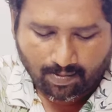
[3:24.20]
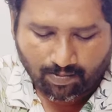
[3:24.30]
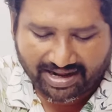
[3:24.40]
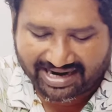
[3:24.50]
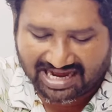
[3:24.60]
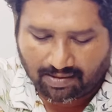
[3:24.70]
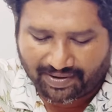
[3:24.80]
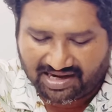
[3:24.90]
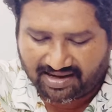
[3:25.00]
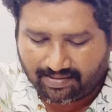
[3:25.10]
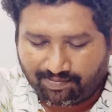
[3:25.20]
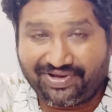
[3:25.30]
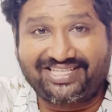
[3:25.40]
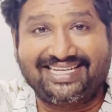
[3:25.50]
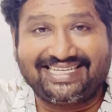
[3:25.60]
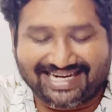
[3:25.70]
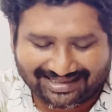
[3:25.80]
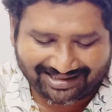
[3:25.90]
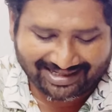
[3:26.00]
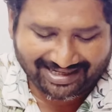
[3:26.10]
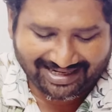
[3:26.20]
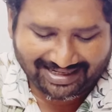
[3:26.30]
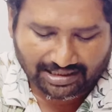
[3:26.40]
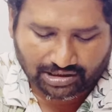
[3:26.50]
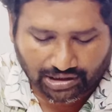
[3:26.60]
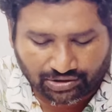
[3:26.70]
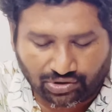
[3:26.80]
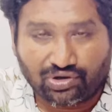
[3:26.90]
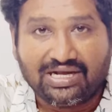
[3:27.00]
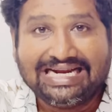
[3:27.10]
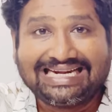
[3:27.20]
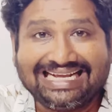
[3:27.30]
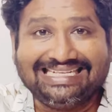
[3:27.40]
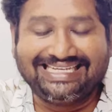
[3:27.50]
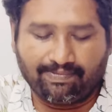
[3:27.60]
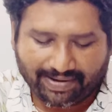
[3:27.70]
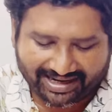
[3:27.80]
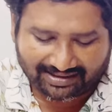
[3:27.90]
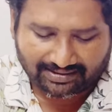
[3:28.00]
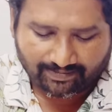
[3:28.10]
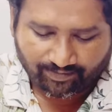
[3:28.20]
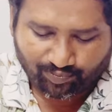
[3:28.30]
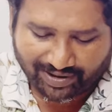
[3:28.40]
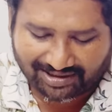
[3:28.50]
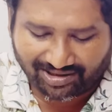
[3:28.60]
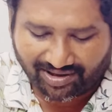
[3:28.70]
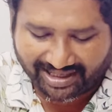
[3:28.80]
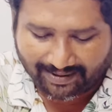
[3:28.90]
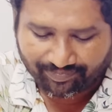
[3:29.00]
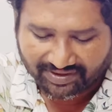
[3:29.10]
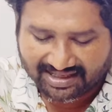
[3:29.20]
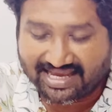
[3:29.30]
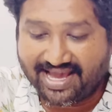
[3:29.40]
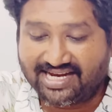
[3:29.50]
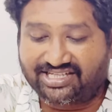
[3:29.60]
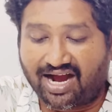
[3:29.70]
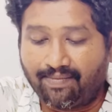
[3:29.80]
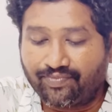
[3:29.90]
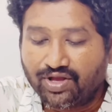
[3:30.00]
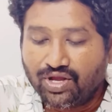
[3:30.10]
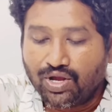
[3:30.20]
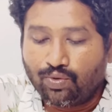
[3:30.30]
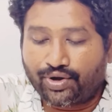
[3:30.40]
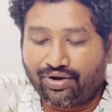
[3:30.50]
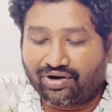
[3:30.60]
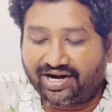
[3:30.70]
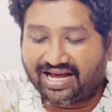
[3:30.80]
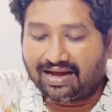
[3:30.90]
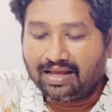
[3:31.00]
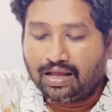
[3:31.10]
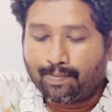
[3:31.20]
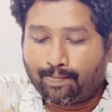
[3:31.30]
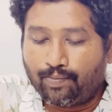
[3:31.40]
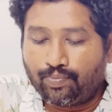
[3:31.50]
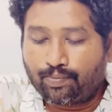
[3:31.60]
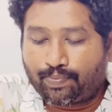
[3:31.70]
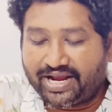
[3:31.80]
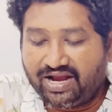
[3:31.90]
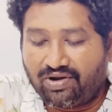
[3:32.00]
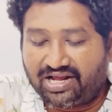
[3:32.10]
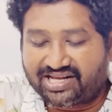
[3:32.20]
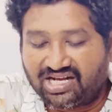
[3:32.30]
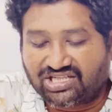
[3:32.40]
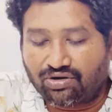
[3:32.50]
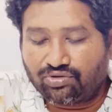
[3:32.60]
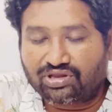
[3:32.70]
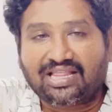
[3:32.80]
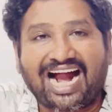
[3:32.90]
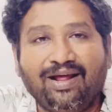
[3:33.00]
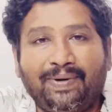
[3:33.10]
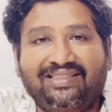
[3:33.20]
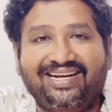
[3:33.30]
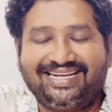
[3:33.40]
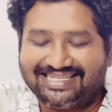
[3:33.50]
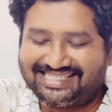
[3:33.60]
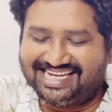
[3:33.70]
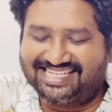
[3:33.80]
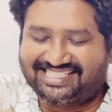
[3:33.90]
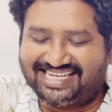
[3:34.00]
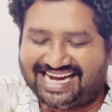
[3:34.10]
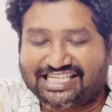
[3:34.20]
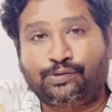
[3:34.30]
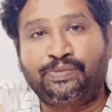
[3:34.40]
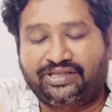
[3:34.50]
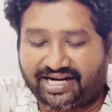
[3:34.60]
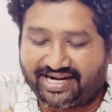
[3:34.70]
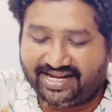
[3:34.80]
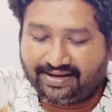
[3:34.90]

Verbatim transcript: బనగాలపల్లి బీసీ జనార్దన్ రెడ్డి కర్నూలు టీజీ భరత్ పత్తికొండ కేఈ వరవకొండ పయ్యవల కేశవ్ తాడిపత్రి జేసి అస్మిత్ రెడ్డి